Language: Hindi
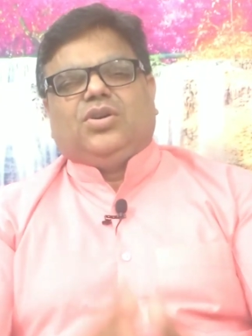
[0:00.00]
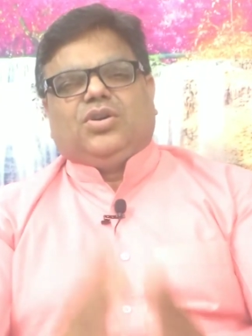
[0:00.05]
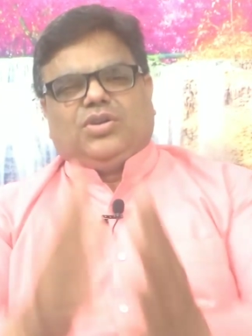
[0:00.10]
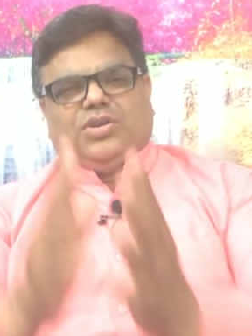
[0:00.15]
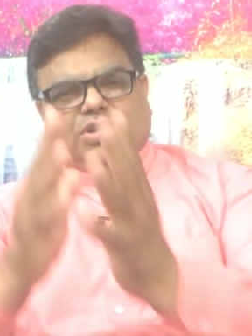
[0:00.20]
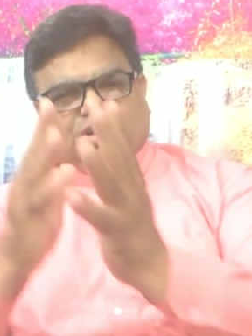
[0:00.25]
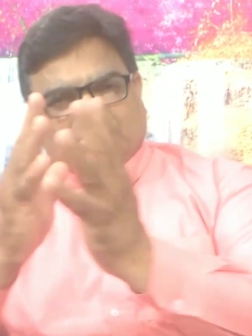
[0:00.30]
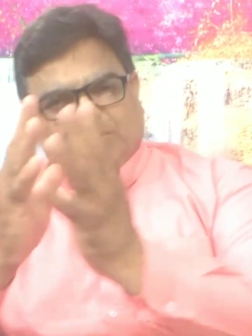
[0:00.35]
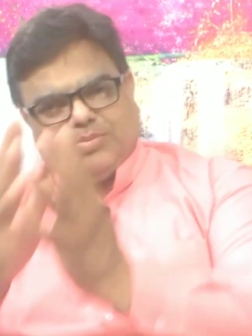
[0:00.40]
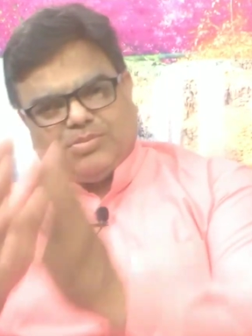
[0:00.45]

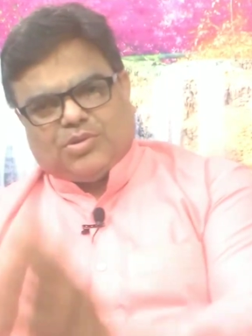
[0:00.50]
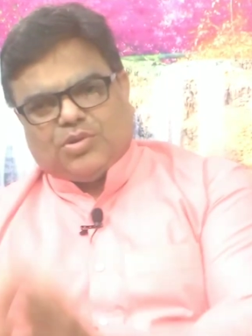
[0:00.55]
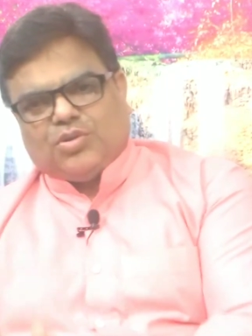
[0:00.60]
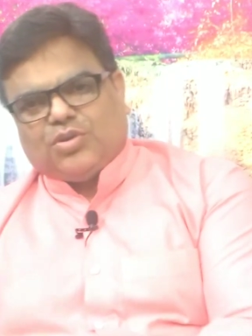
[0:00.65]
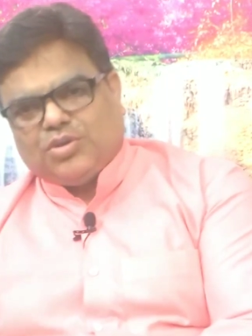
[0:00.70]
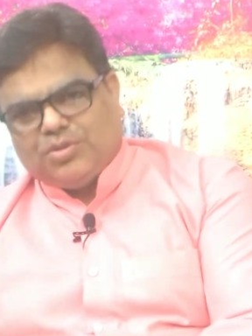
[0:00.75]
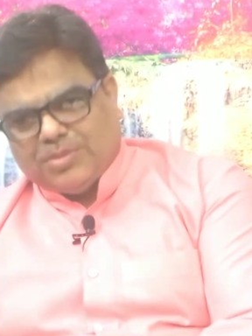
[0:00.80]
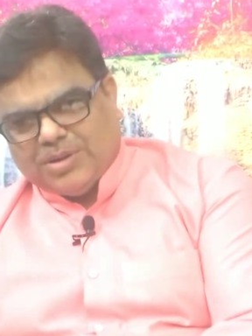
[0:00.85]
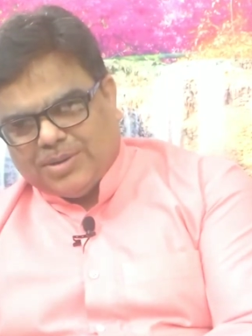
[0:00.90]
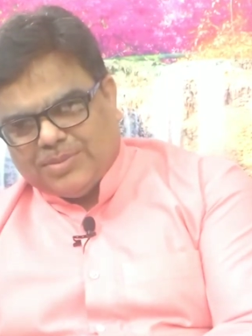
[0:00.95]
और नीम
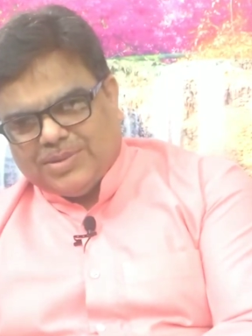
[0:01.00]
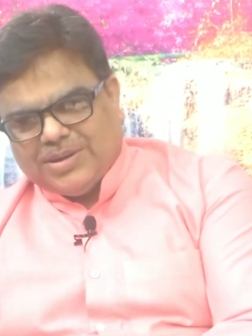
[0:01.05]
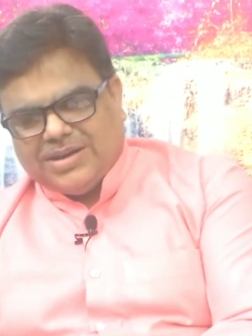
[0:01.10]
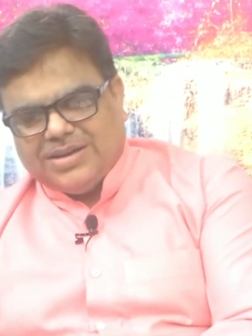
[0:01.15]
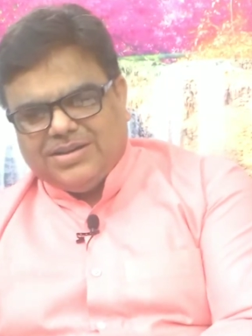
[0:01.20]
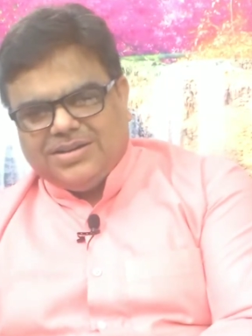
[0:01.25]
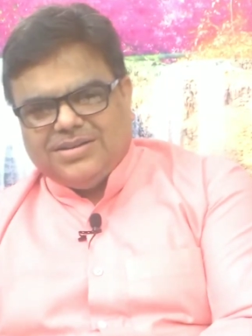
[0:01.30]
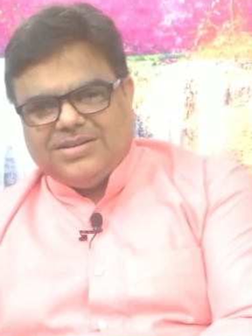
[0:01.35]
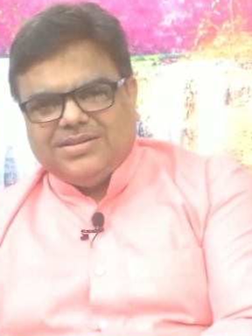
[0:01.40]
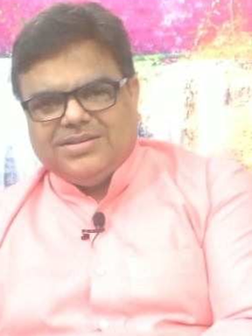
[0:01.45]
करोरी
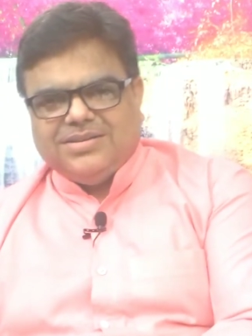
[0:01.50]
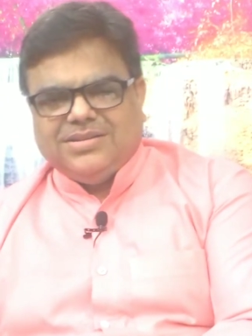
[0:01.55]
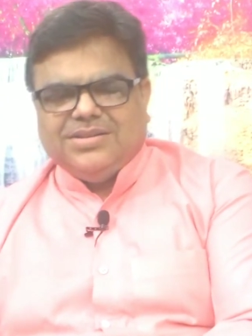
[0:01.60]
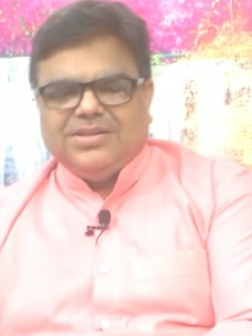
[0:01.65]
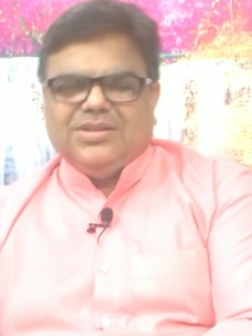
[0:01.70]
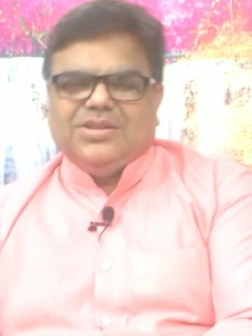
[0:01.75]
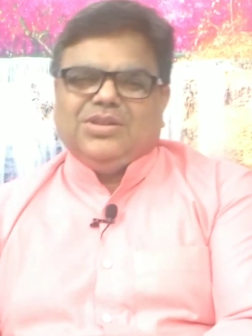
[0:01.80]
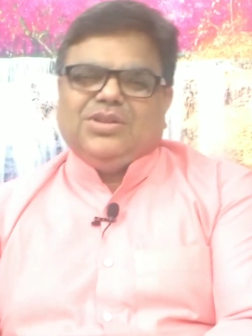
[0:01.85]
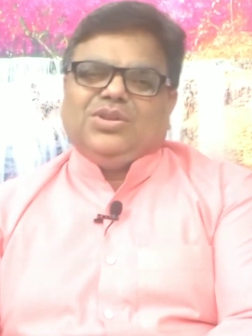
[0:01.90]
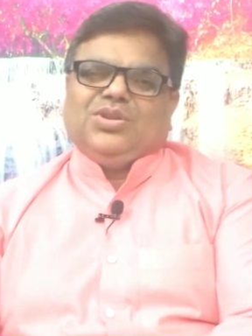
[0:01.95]
बाबा
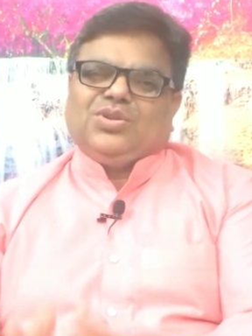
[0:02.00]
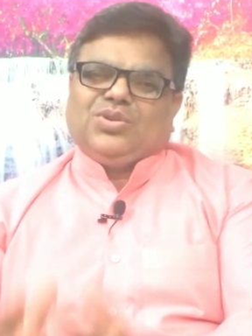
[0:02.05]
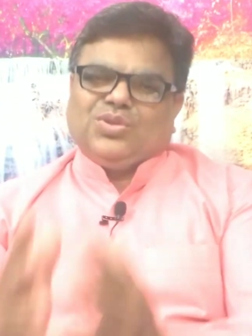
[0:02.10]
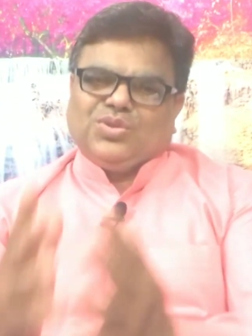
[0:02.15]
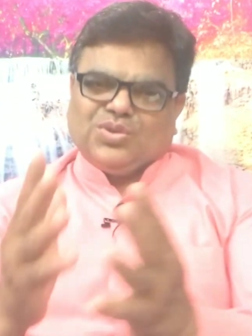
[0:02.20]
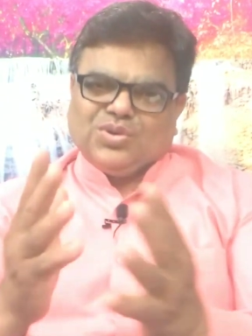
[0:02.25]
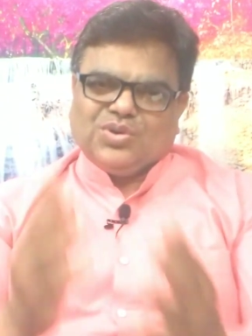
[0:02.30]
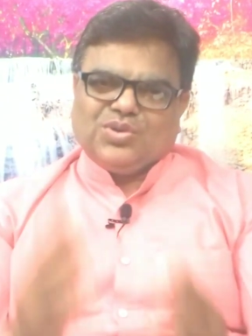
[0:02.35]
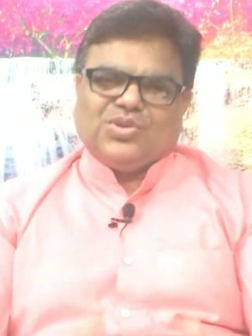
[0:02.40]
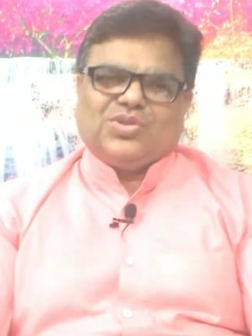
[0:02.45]

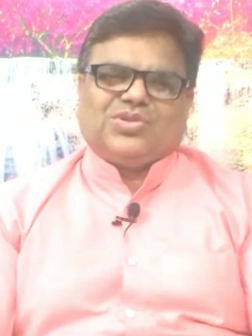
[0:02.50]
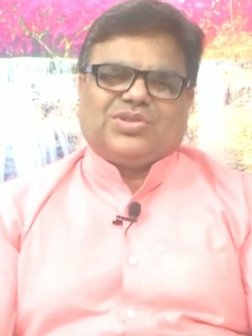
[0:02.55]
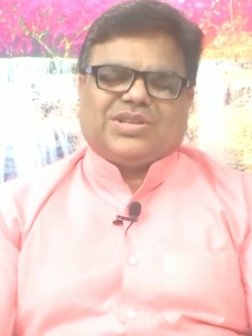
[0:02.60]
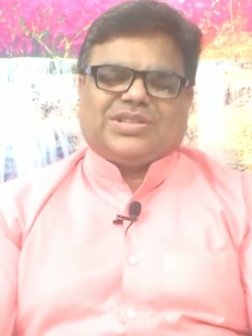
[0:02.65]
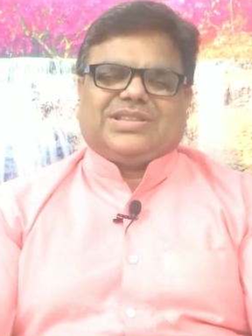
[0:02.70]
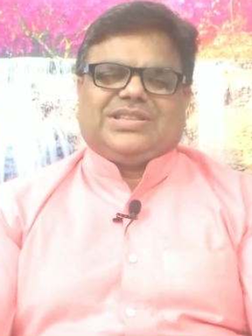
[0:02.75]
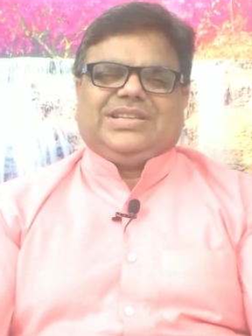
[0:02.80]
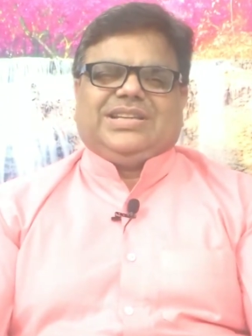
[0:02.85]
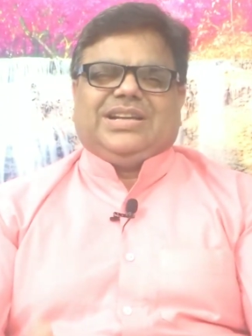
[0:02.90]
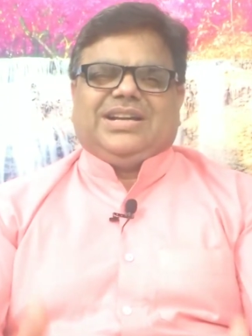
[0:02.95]
दोनों
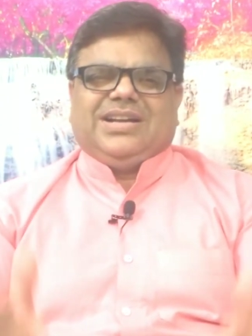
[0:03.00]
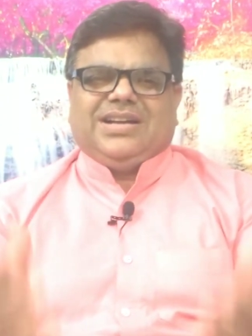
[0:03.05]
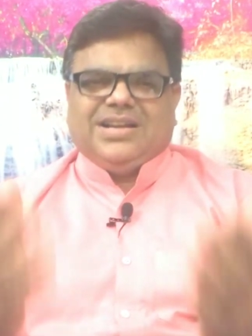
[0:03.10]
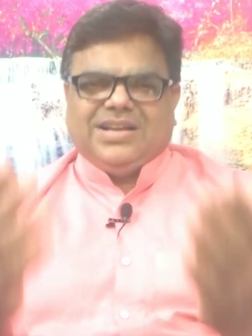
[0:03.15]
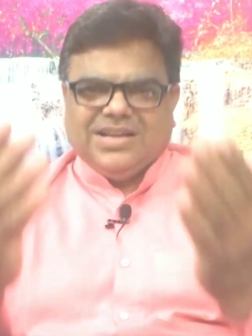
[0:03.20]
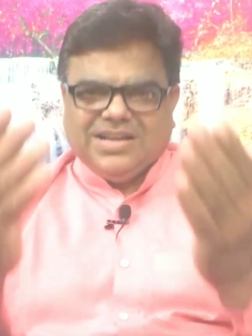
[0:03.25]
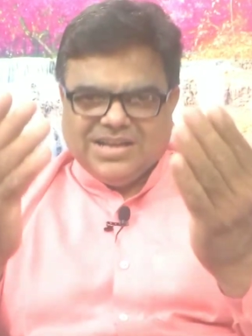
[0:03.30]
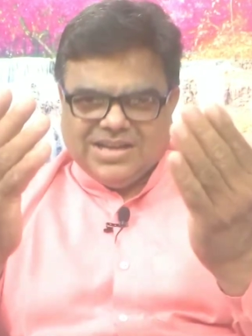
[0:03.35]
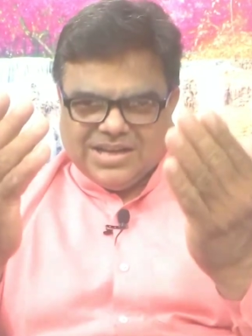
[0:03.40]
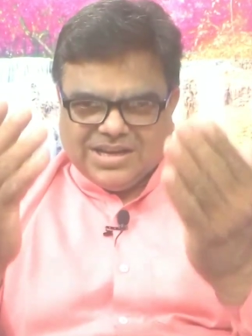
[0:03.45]
शक्तियां
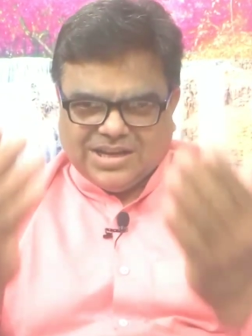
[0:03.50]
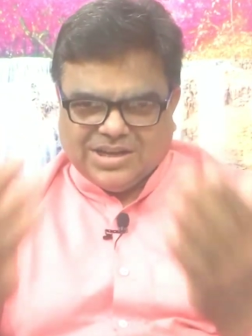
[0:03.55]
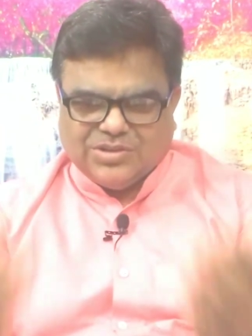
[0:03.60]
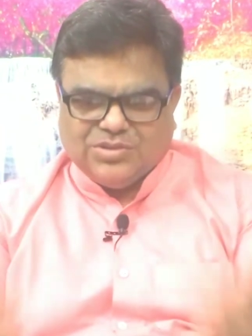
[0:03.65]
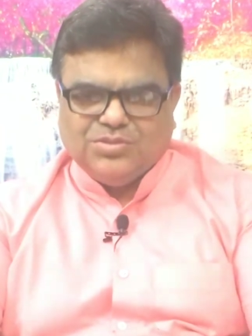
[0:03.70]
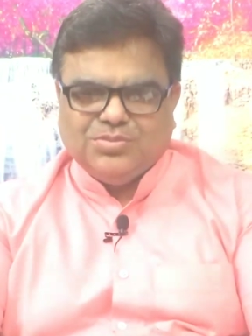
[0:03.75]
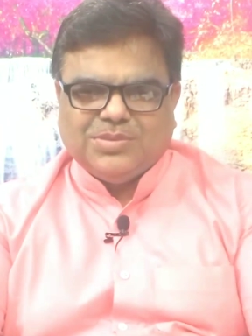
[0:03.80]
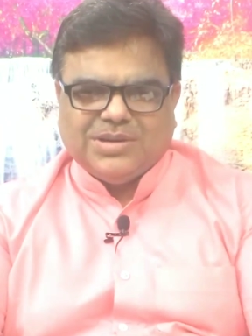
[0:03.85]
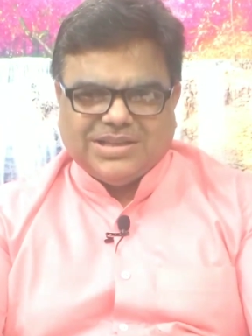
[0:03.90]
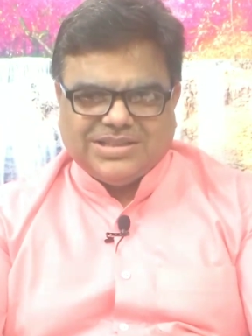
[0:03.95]

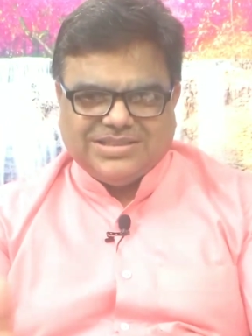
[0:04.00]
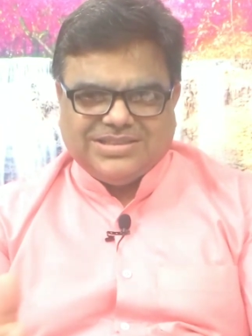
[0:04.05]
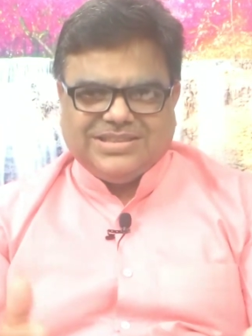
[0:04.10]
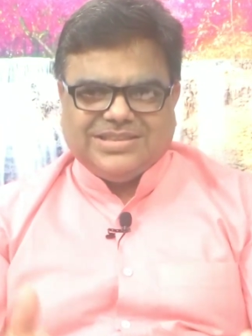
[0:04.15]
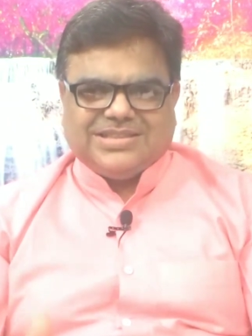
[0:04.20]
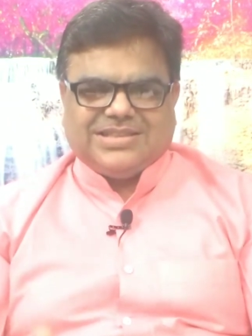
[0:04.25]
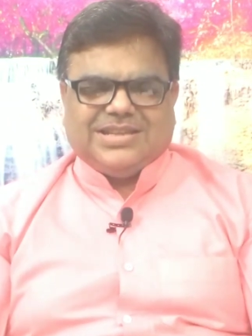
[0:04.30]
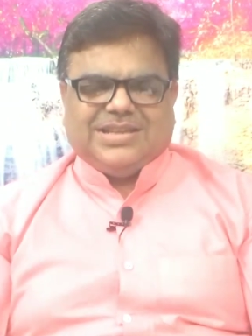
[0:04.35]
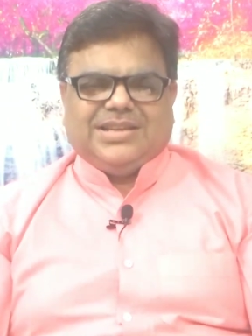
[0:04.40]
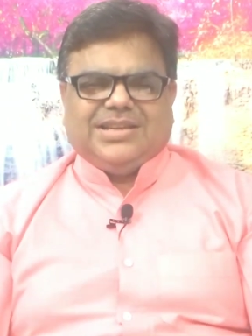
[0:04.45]
हनुमान
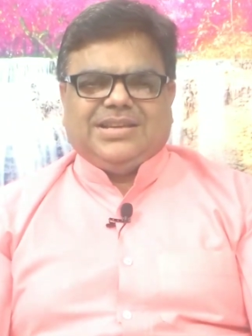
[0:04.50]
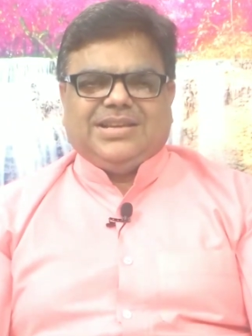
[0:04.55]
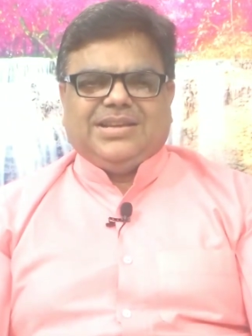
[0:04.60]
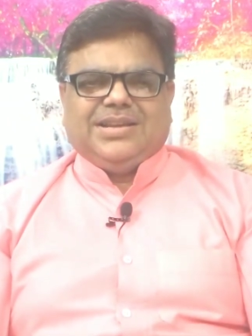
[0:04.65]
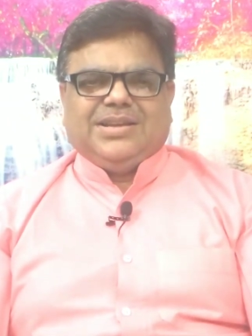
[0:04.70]
जी के